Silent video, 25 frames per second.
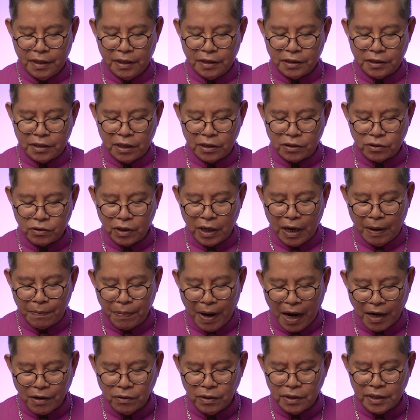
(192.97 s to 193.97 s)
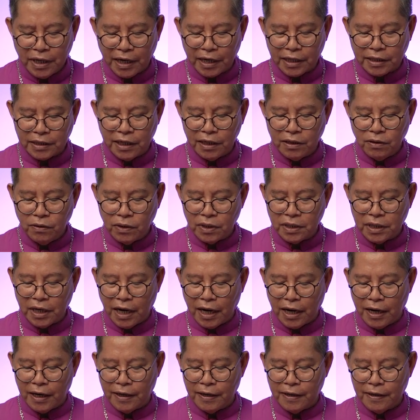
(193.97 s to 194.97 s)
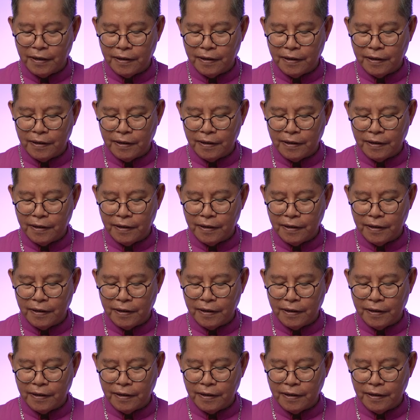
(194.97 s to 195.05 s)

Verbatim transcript: sesudah bangun dari tidurnya,